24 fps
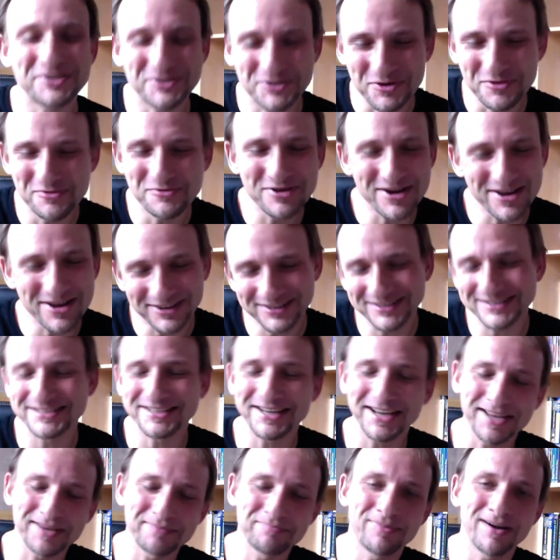je vous les
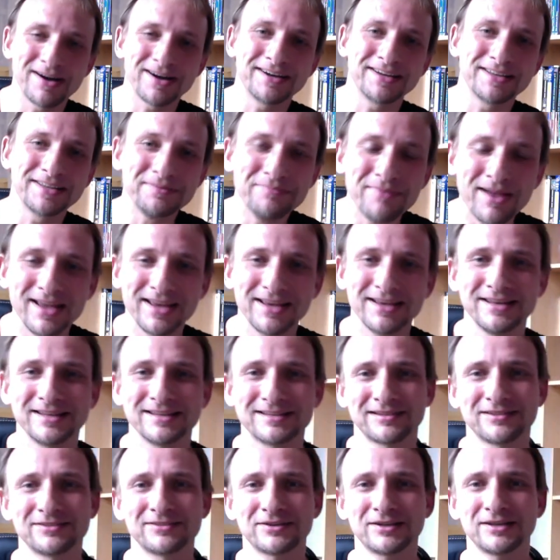redirai par email et
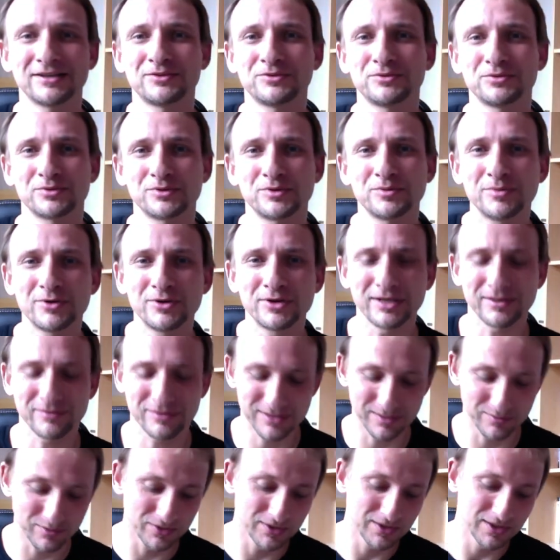ça sera sur le blog
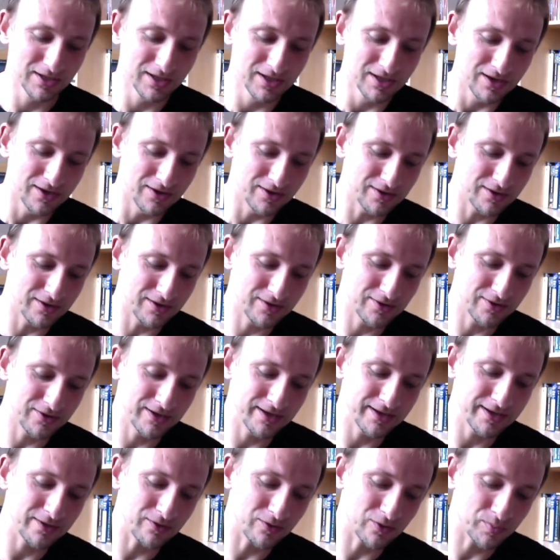évidemment. Euh,
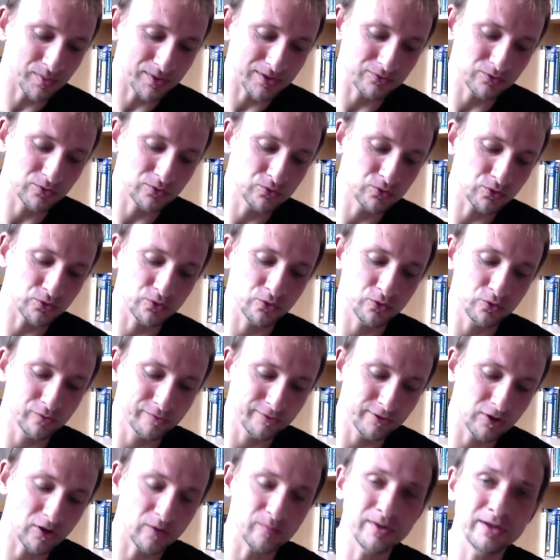les reprises de cours de
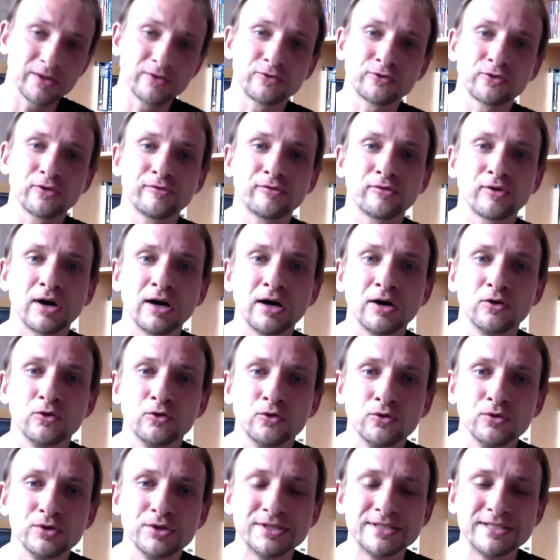Lyon-Villeurbanne se fera
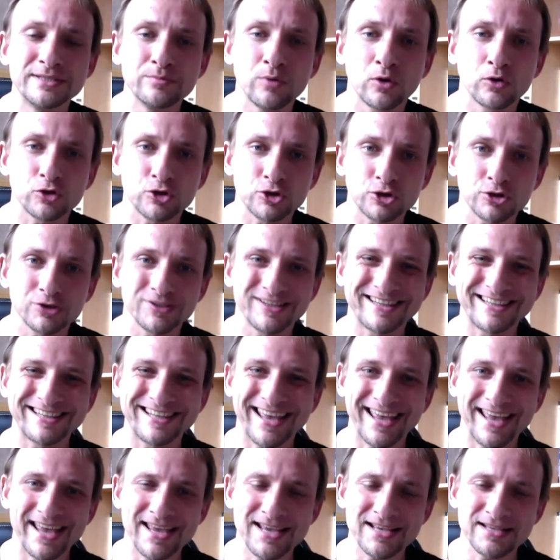le dimanche
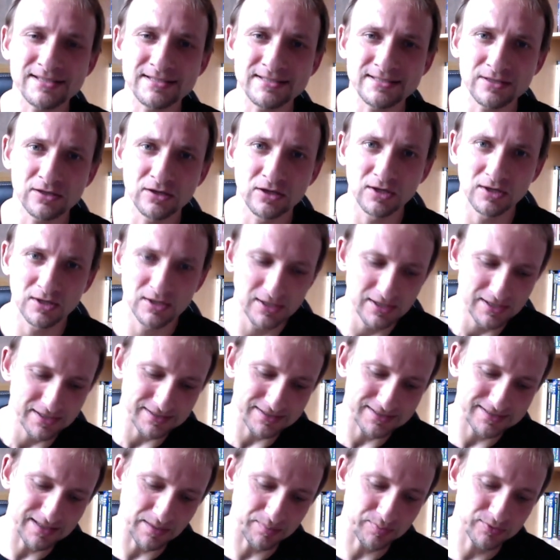13
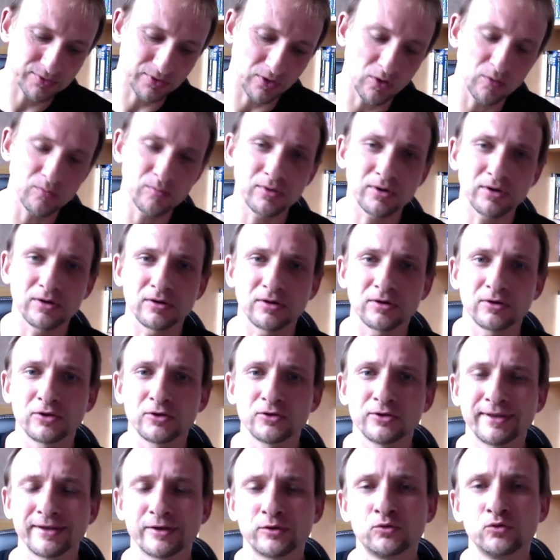septembre. Euh,
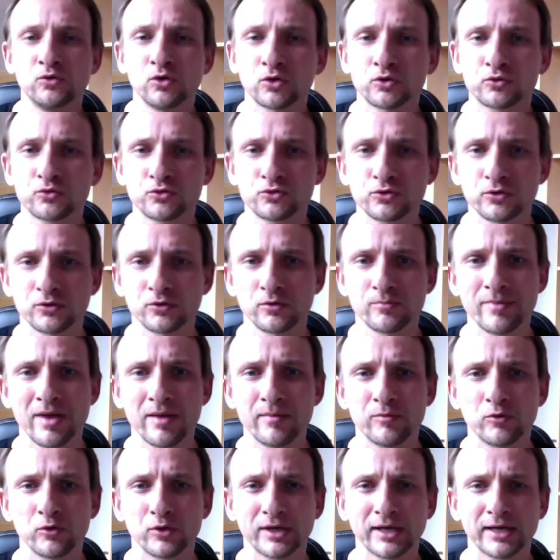des cours toujours au
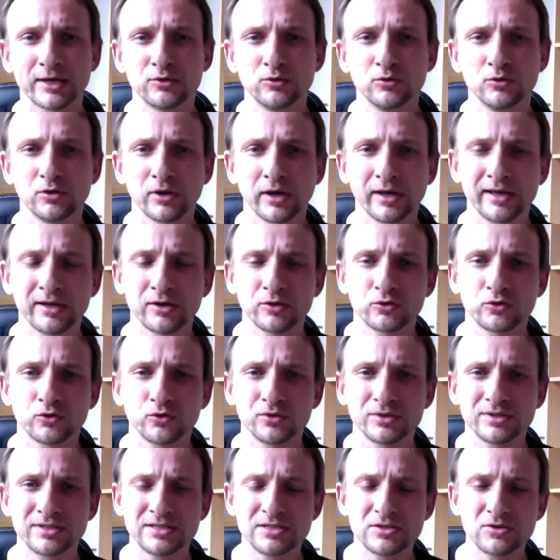même créneau horaire
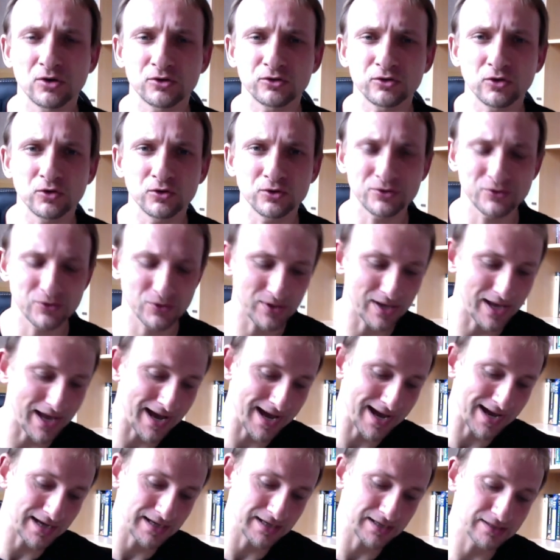de 10h30
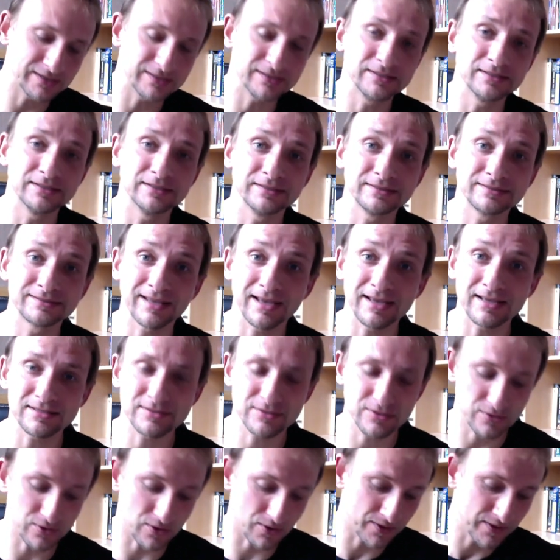à
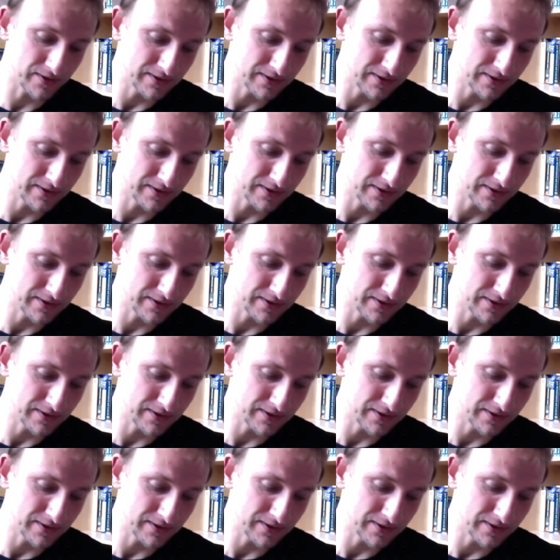13h. Euh,